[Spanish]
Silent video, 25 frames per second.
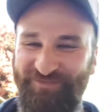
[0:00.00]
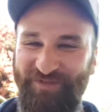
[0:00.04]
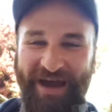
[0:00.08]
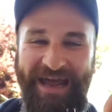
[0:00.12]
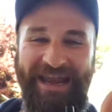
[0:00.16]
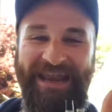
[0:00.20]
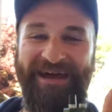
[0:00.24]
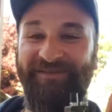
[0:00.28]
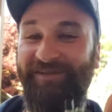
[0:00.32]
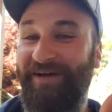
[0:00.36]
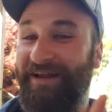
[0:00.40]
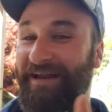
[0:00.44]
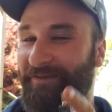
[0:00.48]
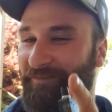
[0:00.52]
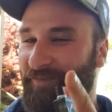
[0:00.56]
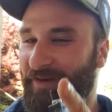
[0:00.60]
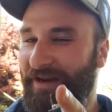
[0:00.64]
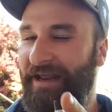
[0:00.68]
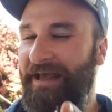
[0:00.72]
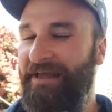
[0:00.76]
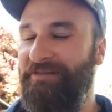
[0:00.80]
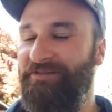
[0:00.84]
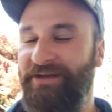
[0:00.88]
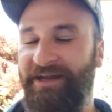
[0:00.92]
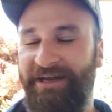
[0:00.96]
buena, buena,
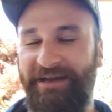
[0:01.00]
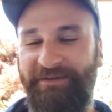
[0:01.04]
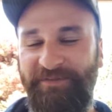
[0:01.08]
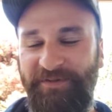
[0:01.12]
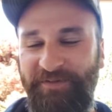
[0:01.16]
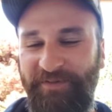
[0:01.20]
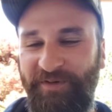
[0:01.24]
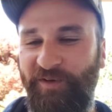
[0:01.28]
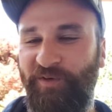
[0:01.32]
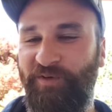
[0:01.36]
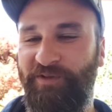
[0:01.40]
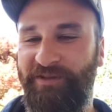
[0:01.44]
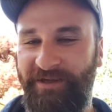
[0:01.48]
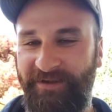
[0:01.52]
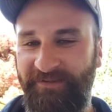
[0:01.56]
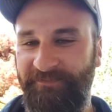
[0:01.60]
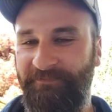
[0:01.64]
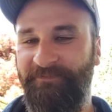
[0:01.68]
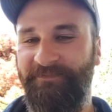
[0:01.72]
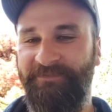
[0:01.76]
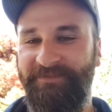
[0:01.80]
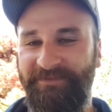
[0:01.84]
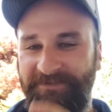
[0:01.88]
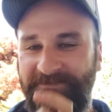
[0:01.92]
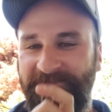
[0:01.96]
buena Asgard, a mí me gusta.
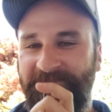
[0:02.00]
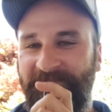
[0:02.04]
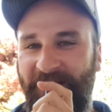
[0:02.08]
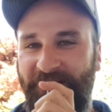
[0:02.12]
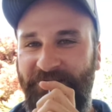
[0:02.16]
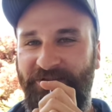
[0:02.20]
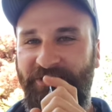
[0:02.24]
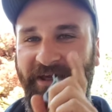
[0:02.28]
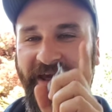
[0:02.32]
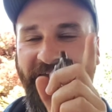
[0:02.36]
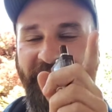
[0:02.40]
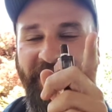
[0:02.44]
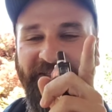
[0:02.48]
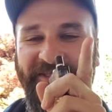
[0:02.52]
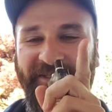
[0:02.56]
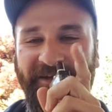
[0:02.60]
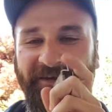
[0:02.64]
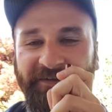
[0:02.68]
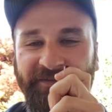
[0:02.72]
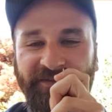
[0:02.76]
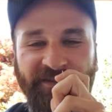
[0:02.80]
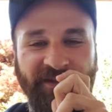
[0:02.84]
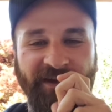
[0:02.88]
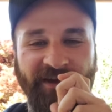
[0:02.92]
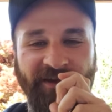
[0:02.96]
Así que ya
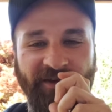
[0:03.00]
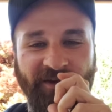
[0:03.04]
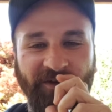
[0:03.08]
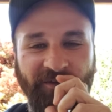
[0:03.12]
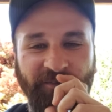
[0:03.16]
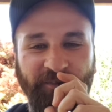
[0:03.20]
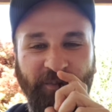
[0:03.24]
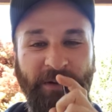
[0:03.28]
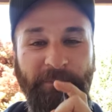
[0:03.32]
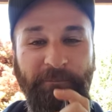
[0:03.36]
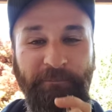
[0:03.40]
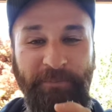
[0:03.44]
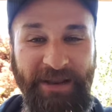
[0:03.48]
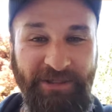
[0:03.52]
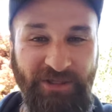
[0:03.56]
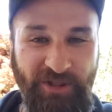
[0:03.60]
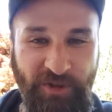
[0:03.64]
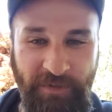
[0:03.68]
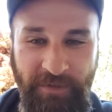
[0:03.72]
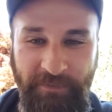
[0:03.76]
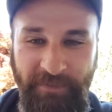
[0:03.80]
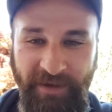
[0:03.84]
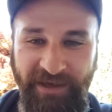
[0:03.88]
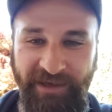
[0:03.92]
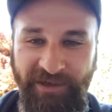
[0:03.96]
saben, chiquillos. Buen precio,
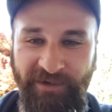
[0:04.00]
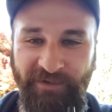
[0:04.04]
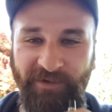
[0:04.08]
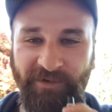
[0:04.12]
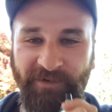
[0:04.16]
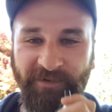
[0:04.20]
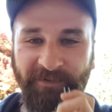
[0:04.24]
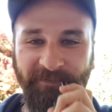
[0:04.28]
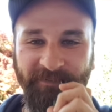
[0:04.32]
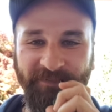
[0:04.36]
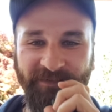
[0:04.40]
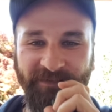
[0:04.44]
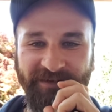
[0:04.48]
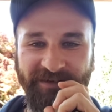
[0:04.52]
me imagino, ¿no?